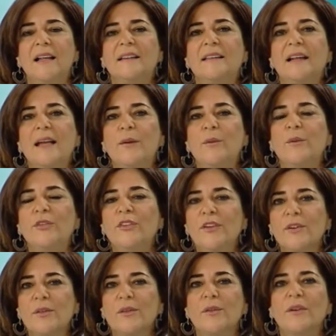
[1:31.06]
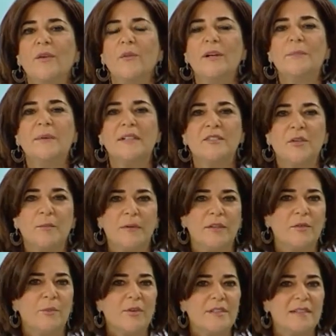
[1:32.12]
traducción o expresión
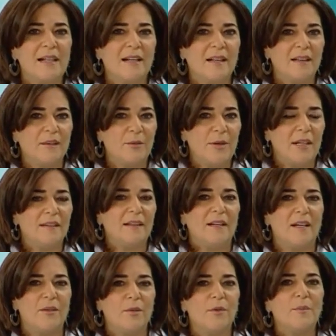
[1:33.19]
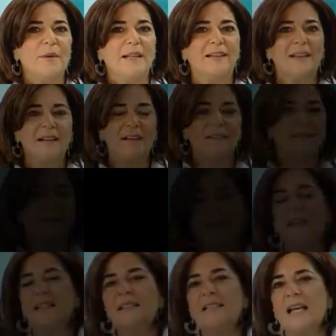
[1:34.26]
presupuestal durante el año 2003.
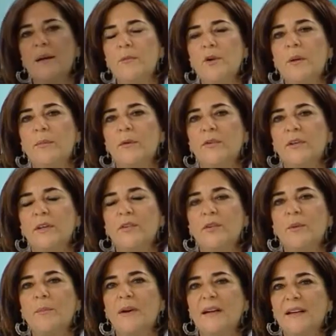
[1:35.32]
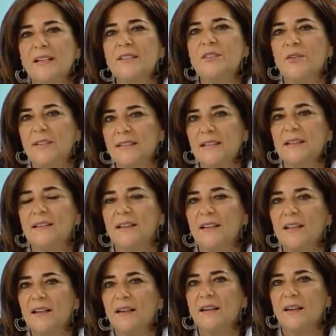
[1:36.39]
Iniciamos el proceso de planeación
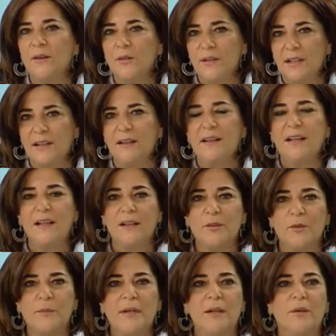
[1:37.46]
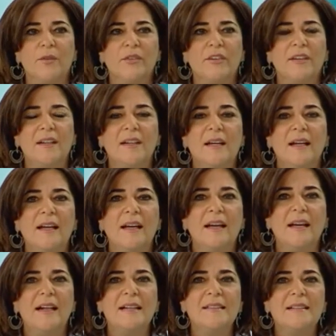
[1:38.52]
estratégica regional en el 2011,
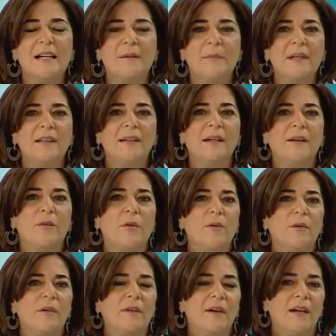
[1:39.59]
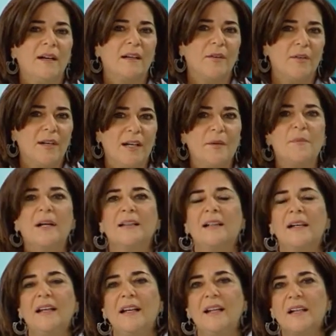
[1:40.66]
inicialmente con las regionales
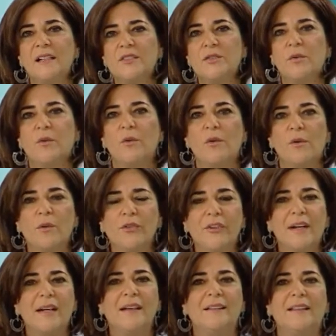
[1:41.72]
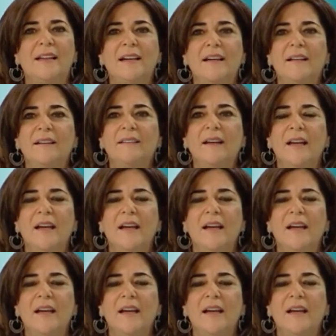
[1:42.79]
Magdalena, Chocó, San Andrés,